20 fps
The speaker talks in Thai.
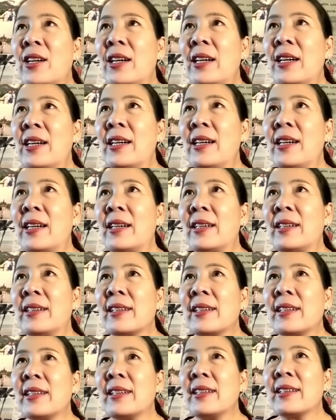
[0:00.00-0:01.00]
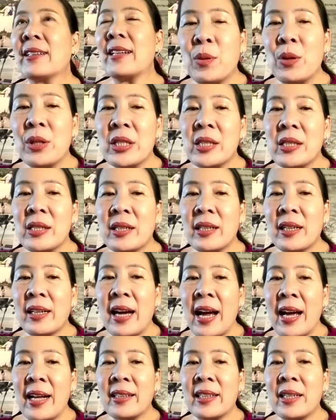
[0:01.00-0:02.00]
ก็พูดถึง
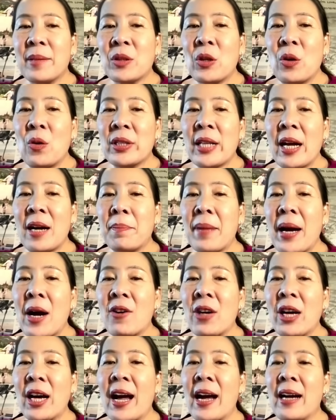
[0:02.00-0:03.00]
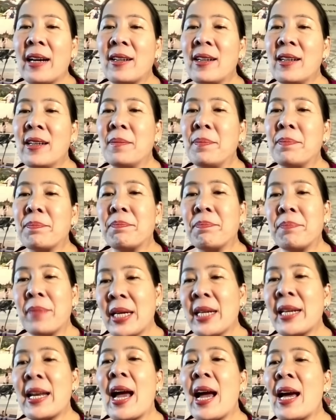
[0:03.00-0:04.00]
การเติบโตตั้งเป้านะคะ ก็ปี
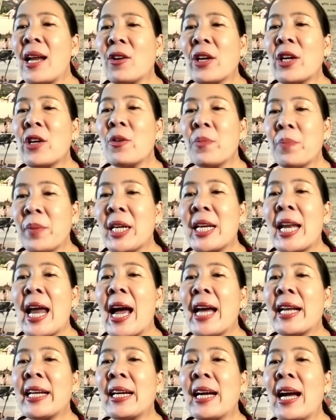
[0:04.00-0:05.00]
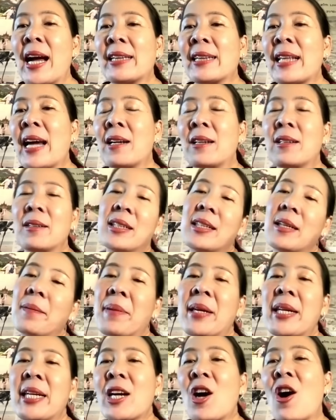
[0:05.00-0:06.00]
หน้าเราคิดว่าปีหน้าเนี่ยค่ะตั้งคือ
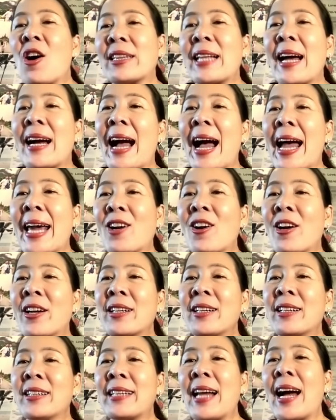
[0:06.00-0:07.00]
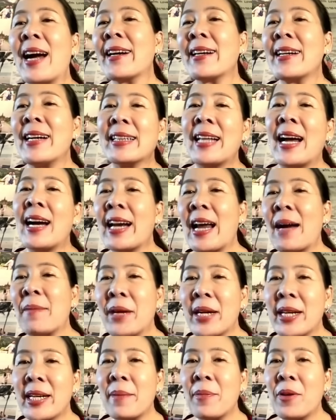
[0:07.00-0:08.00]
ปีนี้ขอตั้งไข่ก่อนเนอะตั้งเรือตั้งรำ
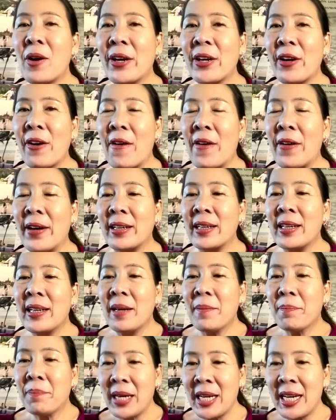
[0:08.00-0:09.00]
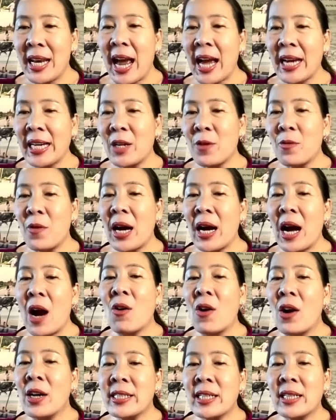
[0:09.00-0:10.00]
ให้เรียบร้อยก่อน ปีหน้าคิดว่าเขา
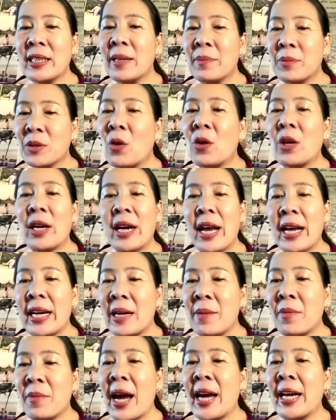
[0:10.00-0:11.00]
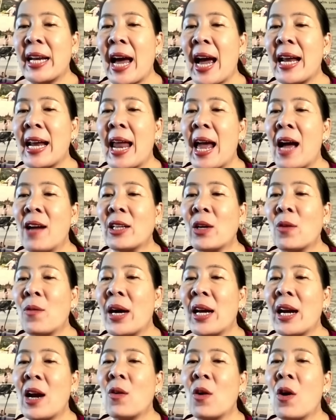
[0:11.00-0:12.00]
ก็จะเติบโตและได้กำไรได้แล้ว แต่ว่า
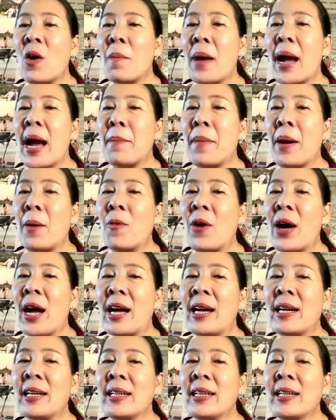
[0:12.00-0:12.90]
เราก็มาแบบว่า